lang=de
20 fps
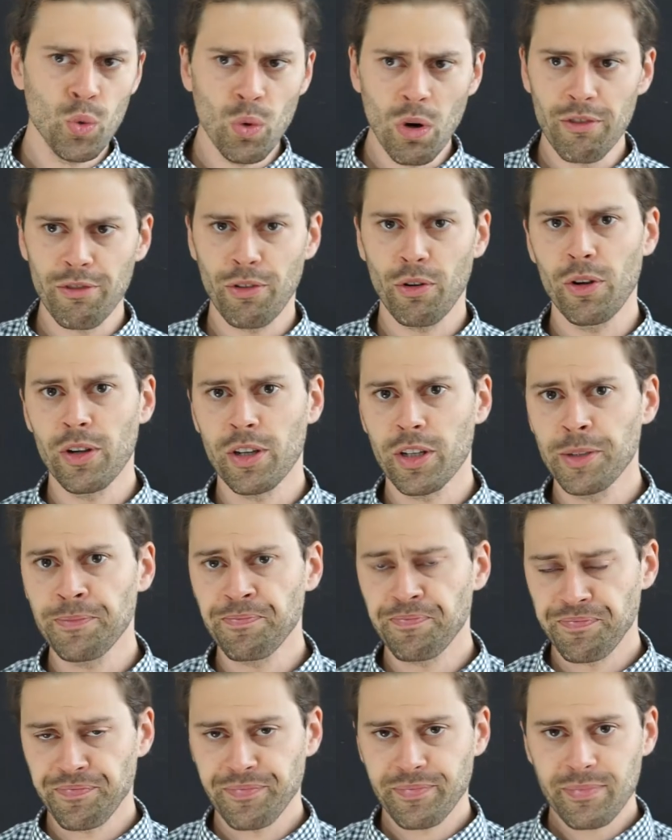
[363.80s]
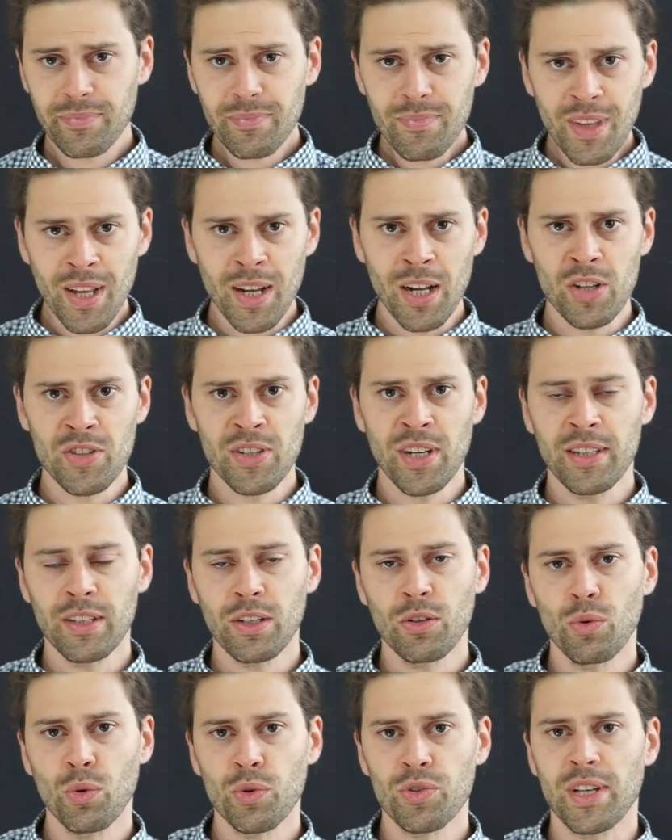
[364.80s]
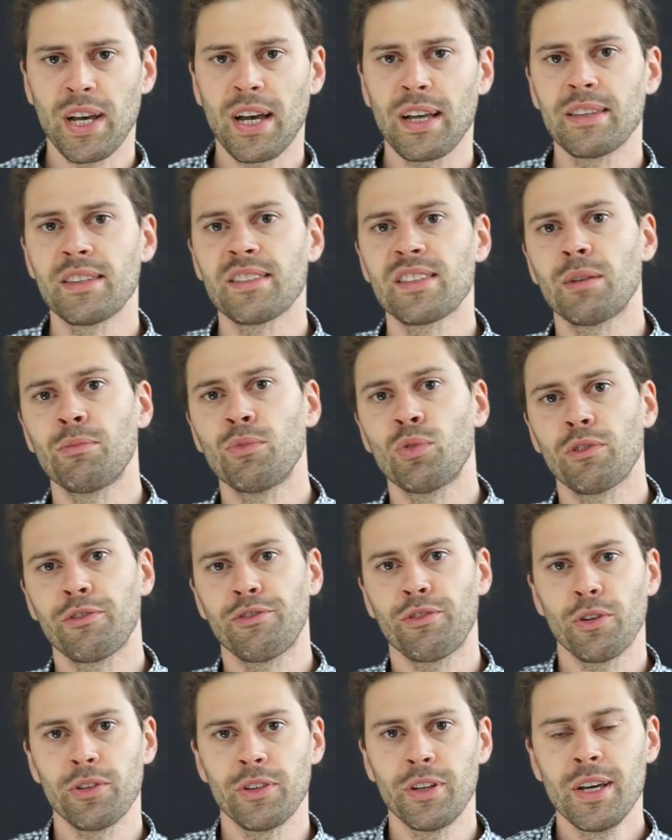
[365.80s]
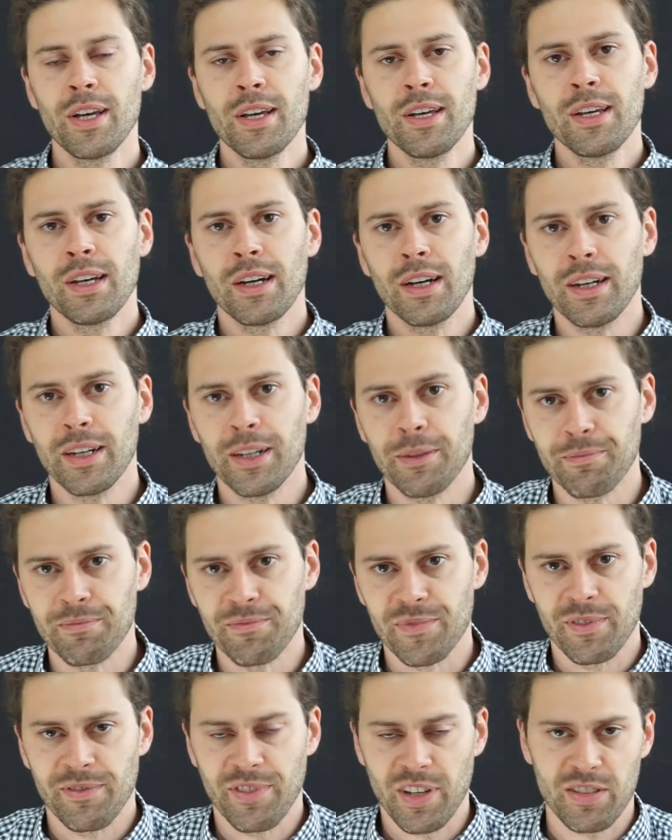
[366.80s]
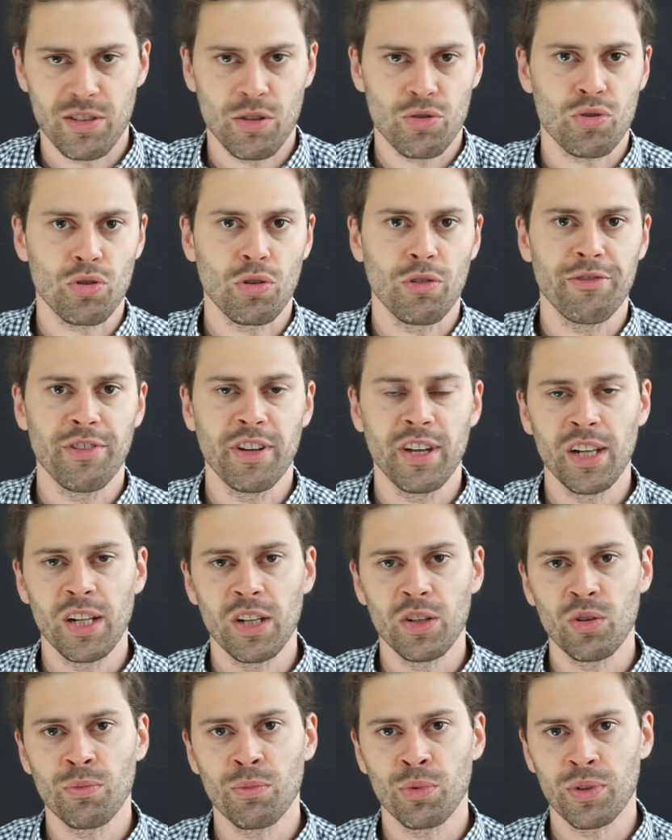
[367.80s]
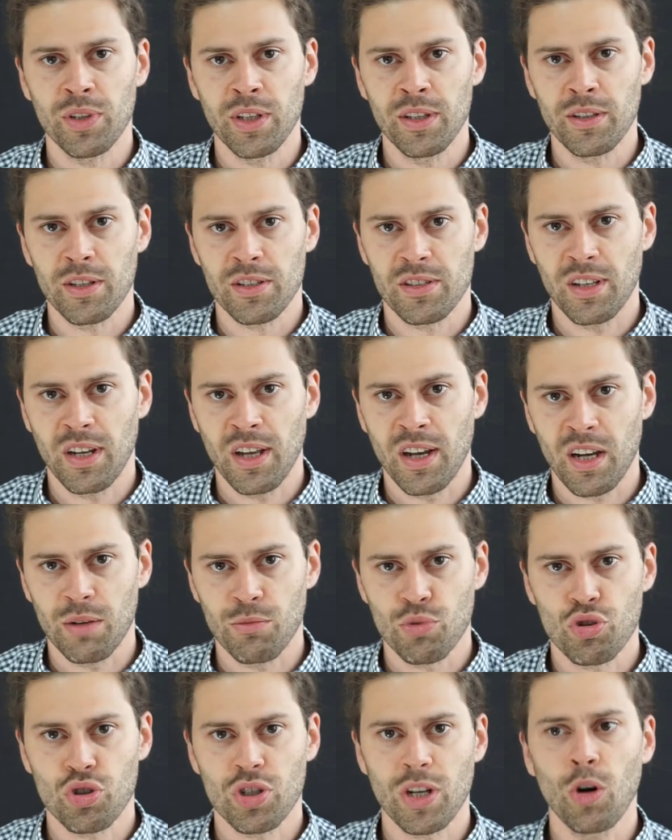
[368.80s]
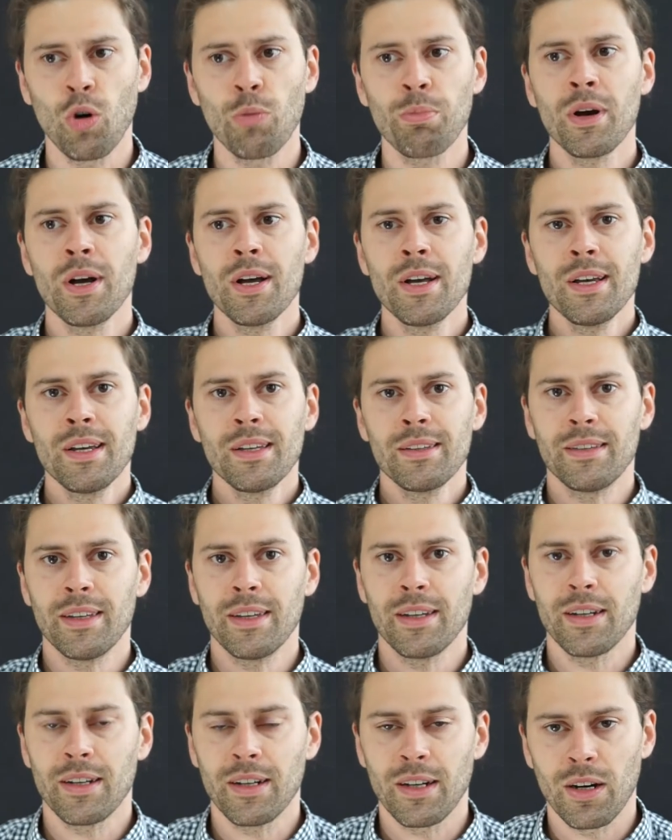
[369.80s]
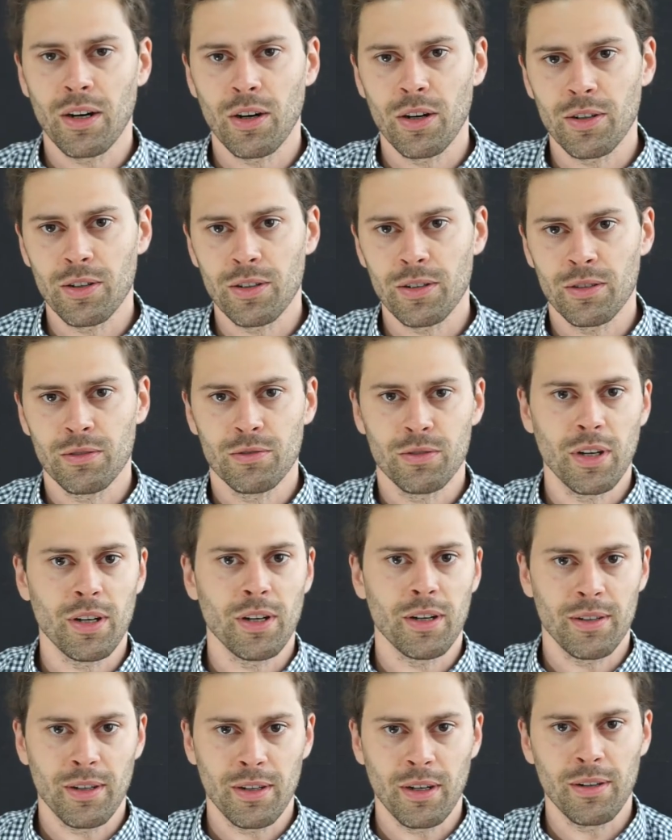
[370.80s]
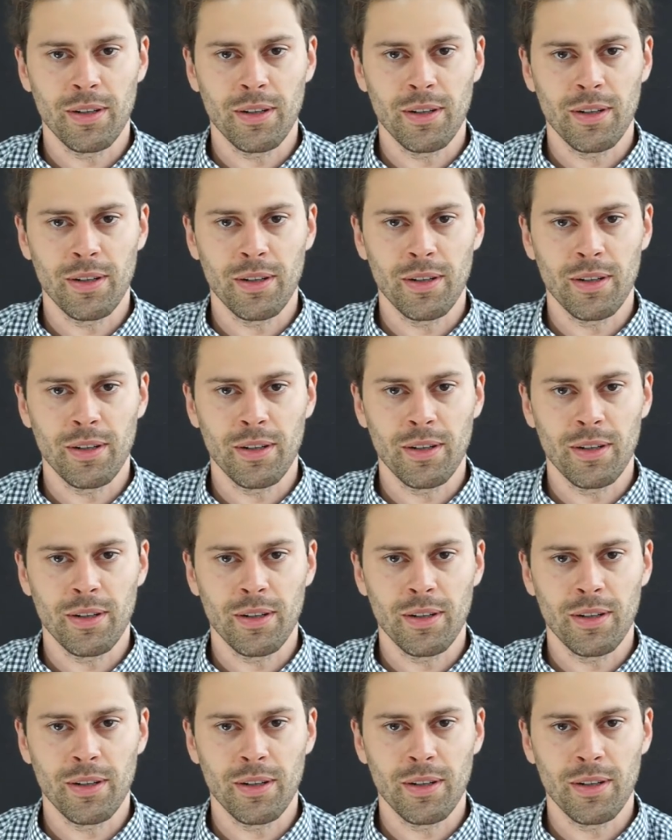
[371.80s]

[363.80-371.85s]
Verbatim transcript: Urwolke. Also eine große Ansammlung von ähm, Wasserstoff, Helium und interstellarem Staub, der äh, ja,